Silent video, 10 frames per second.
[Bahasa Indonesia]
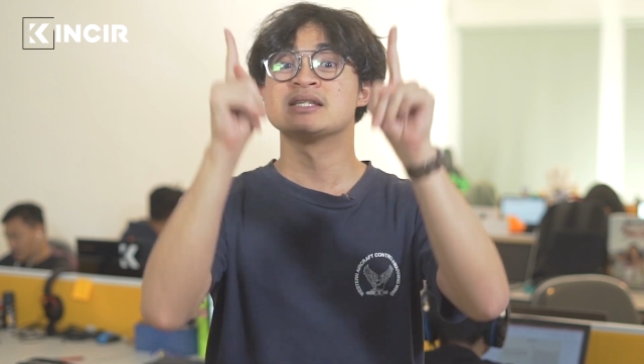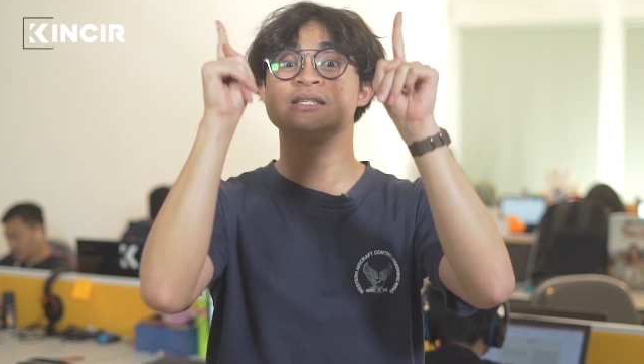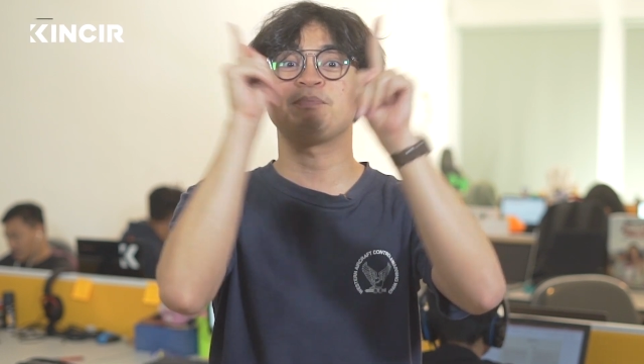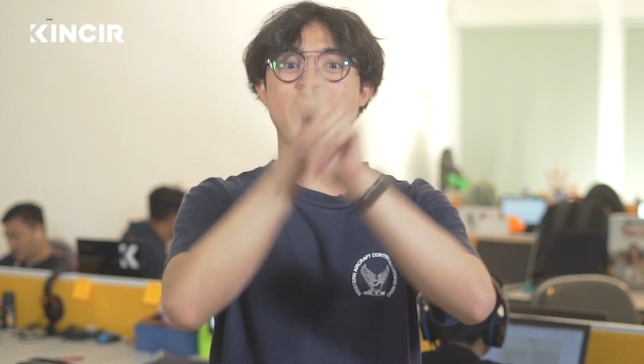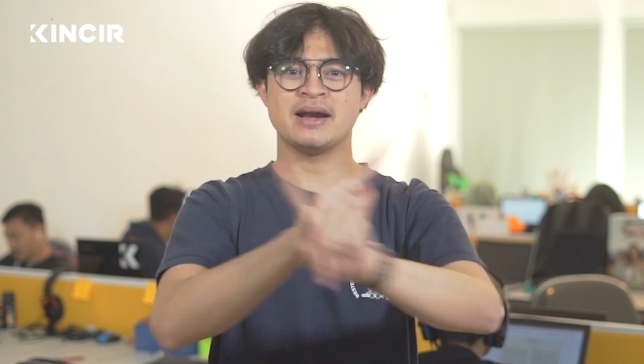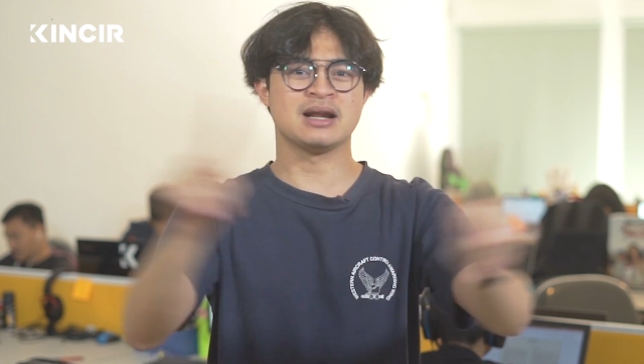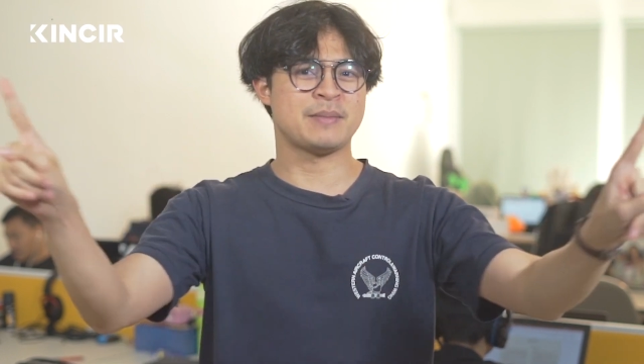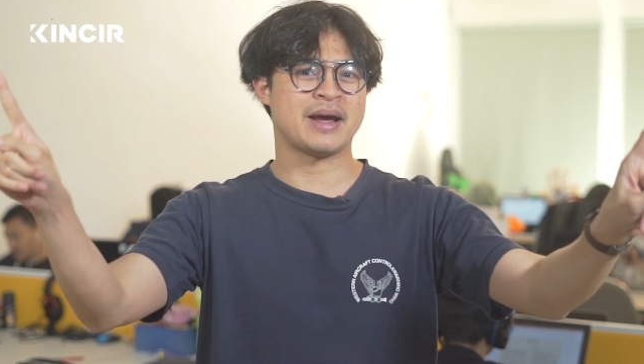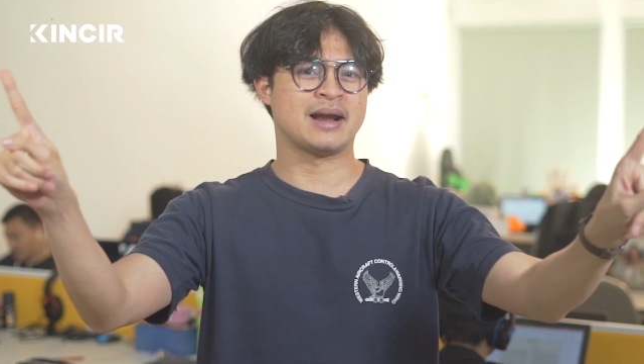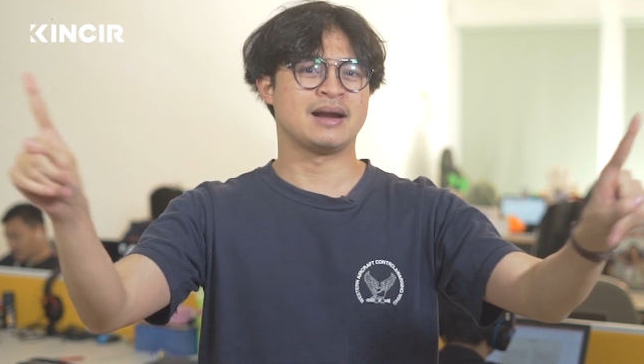
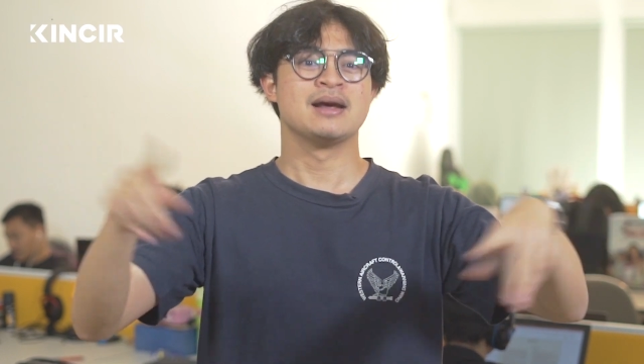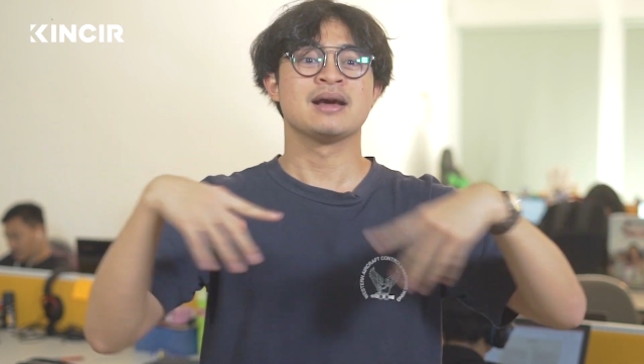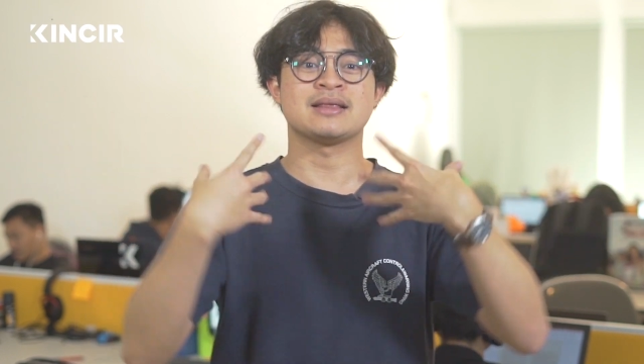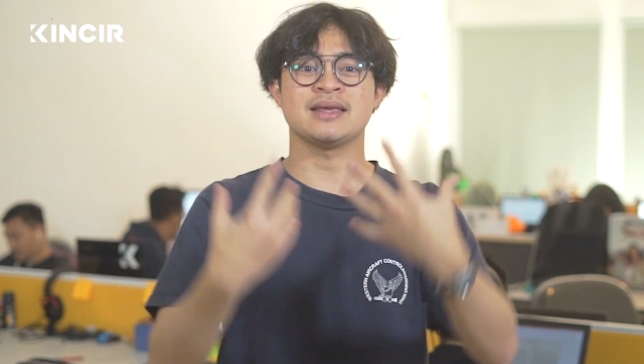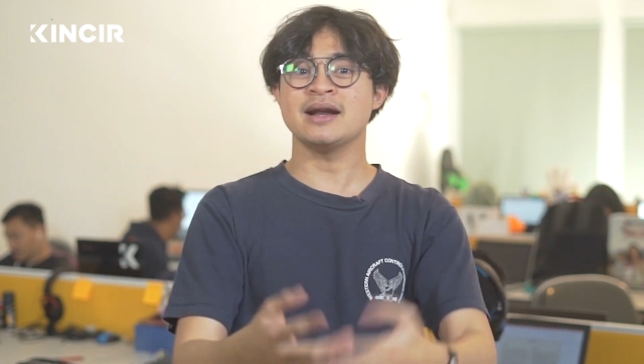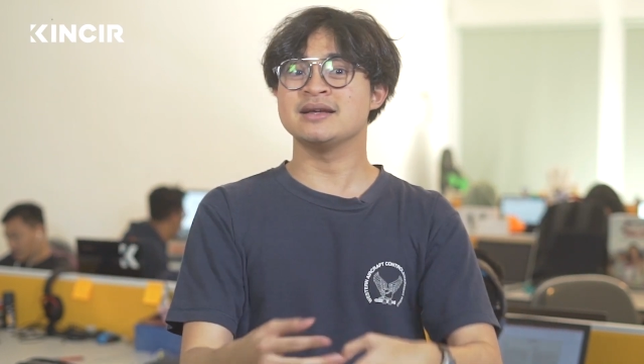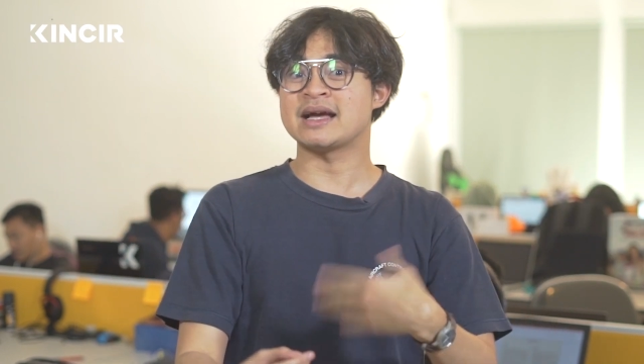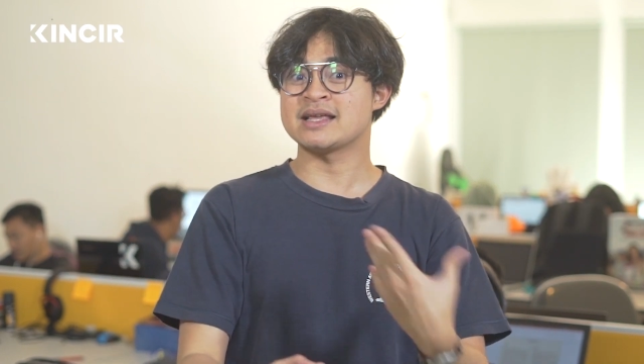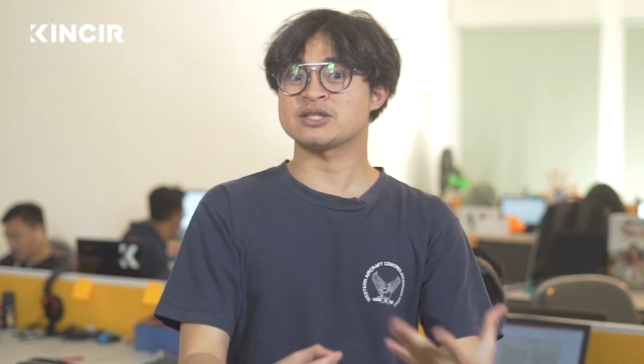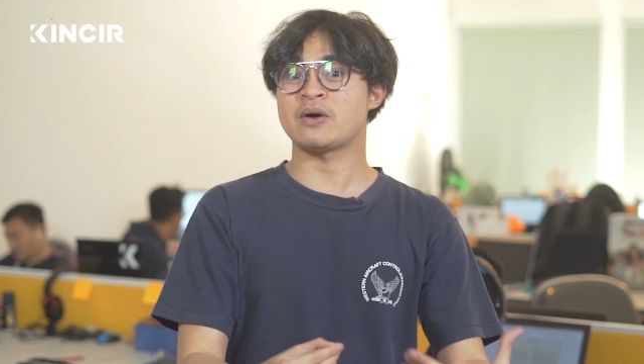Spider-Man ketika
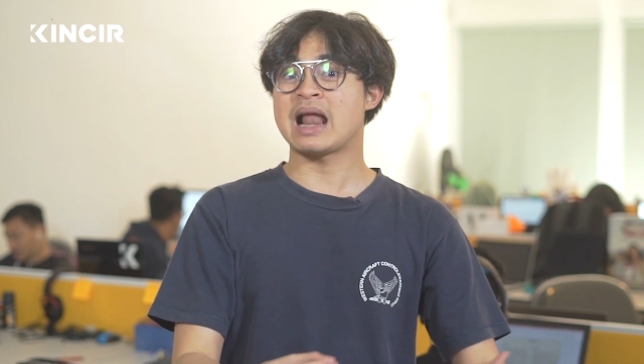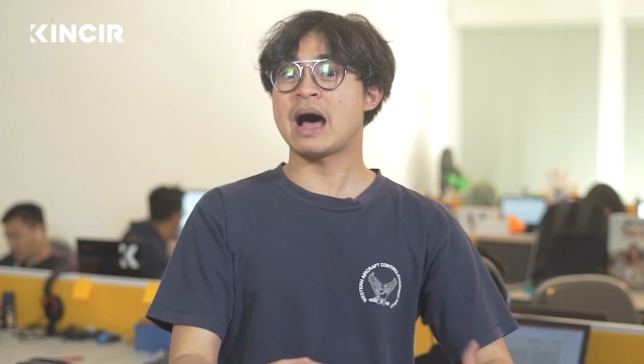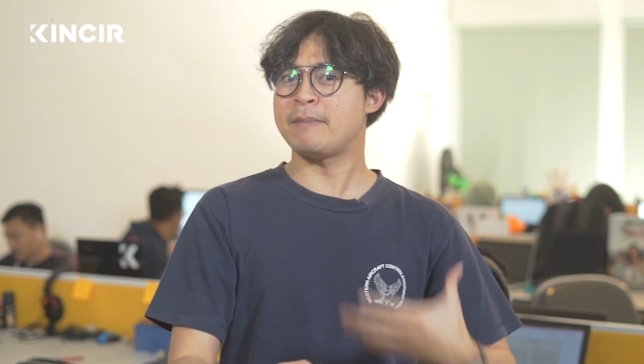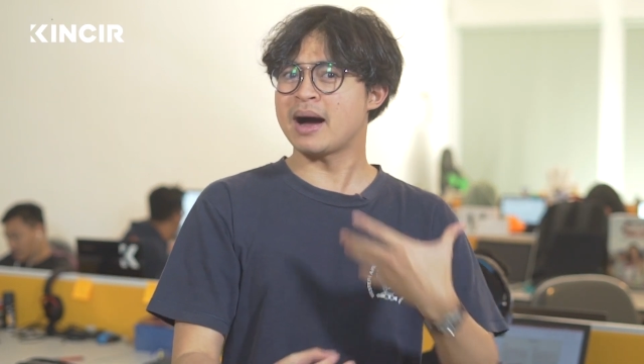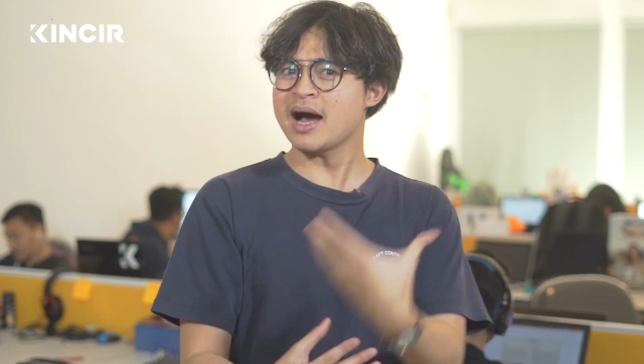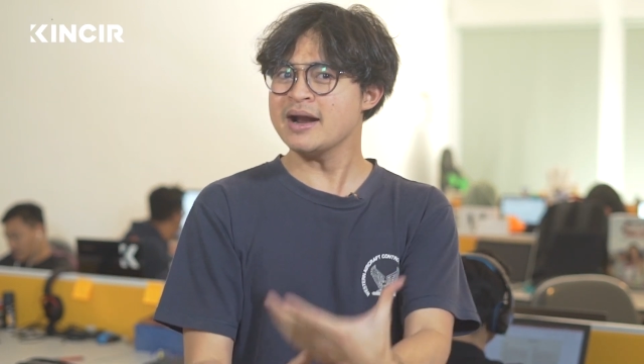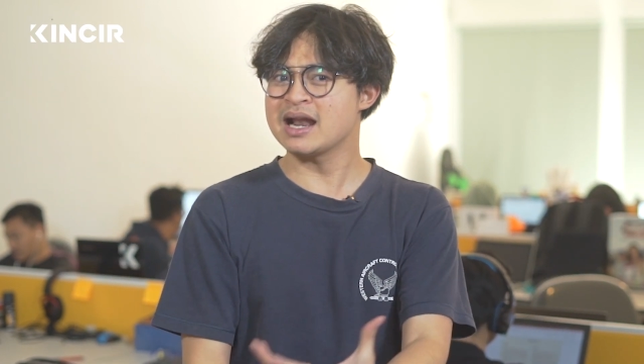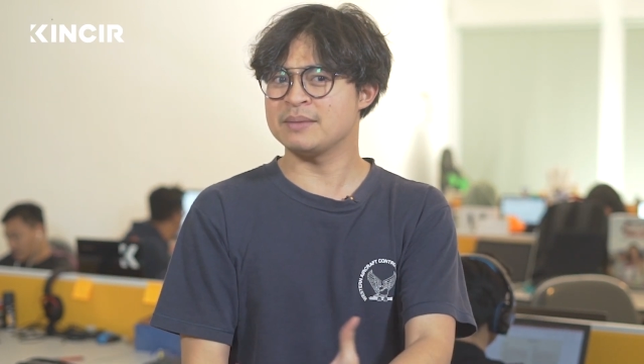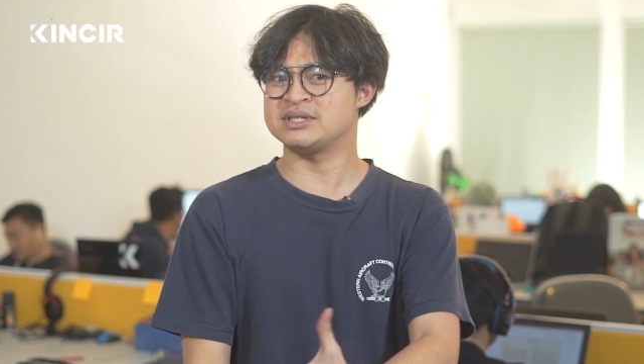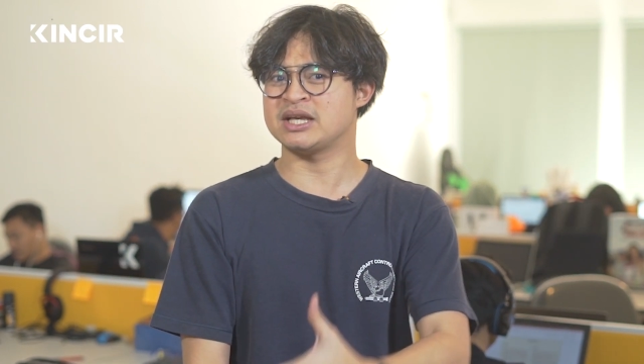ditanya soal apakah
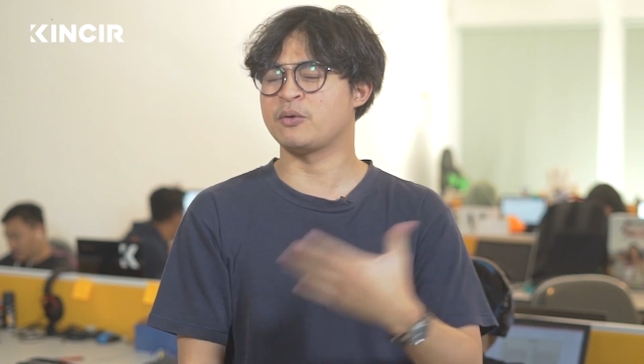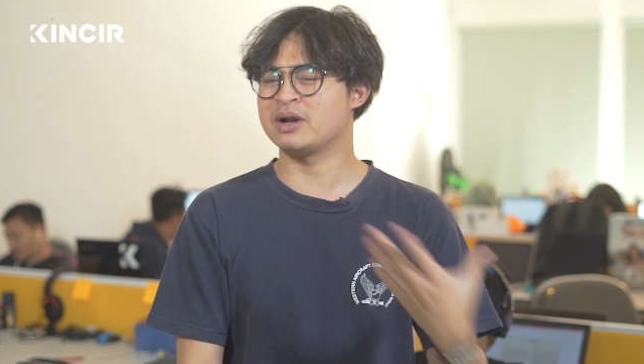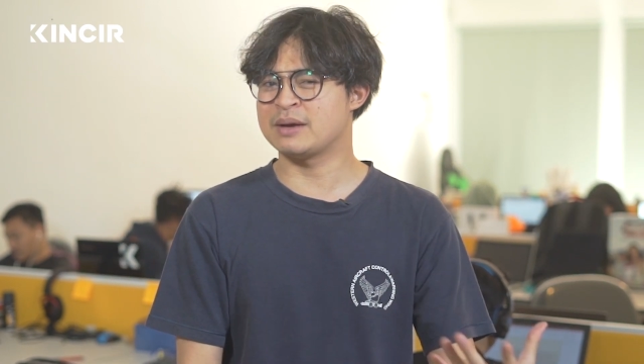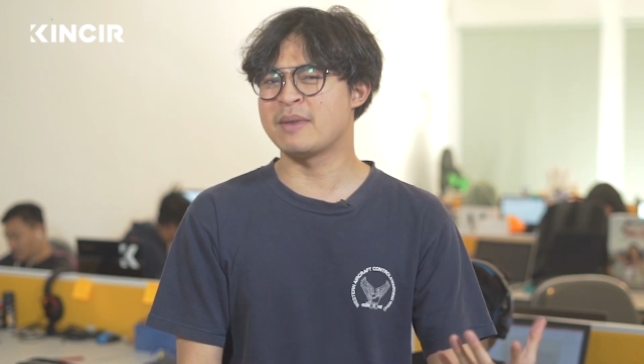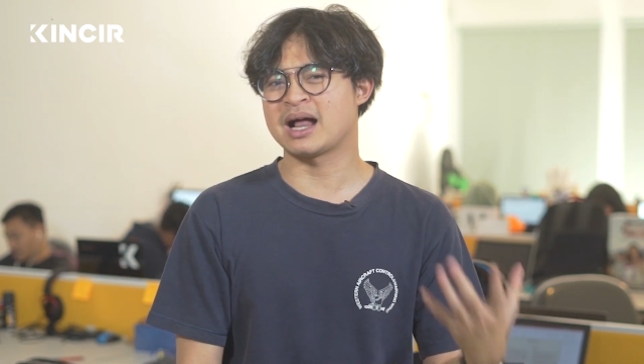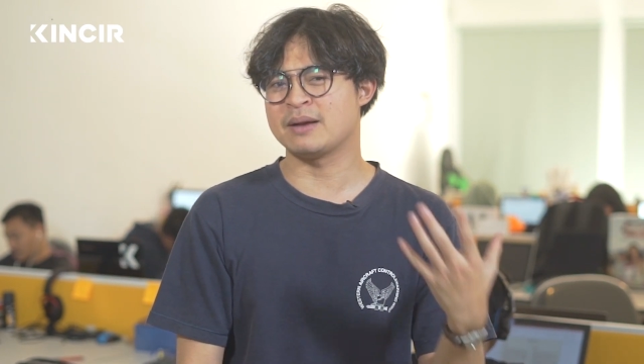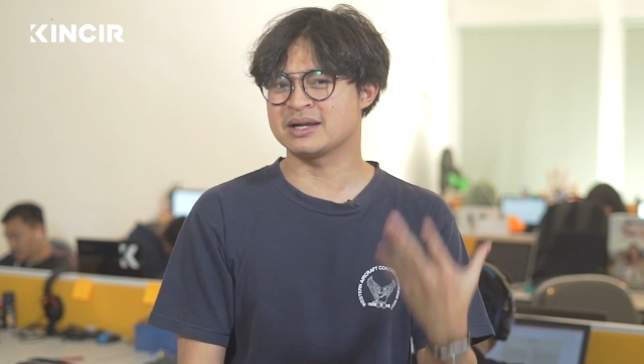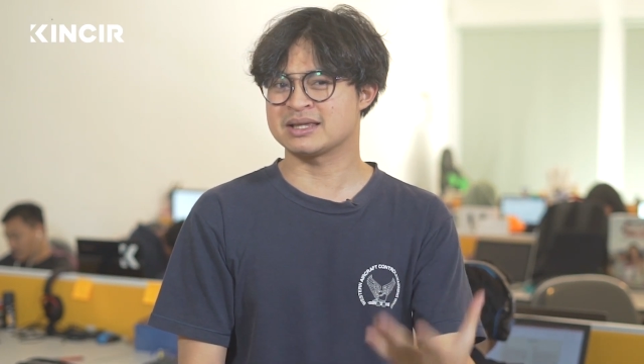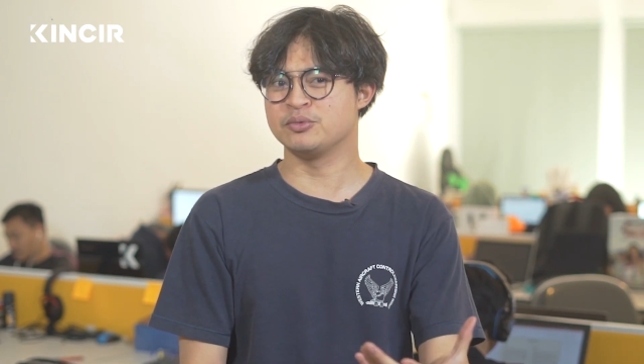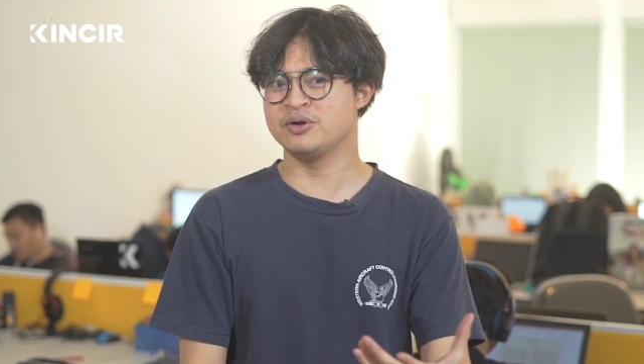dalam sequelnya bakal
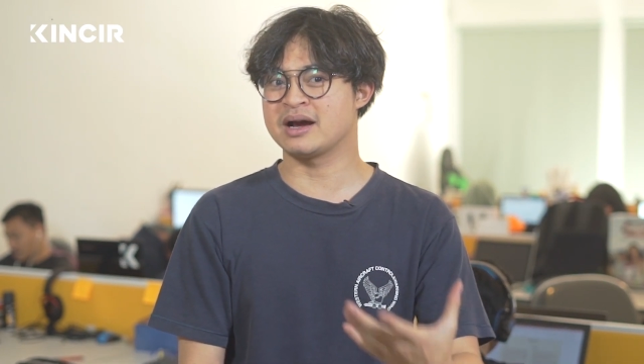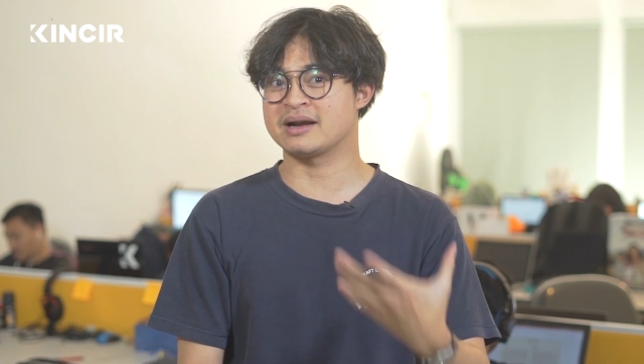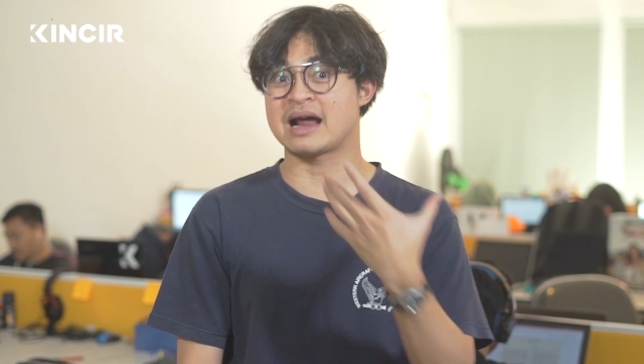bertemu dengan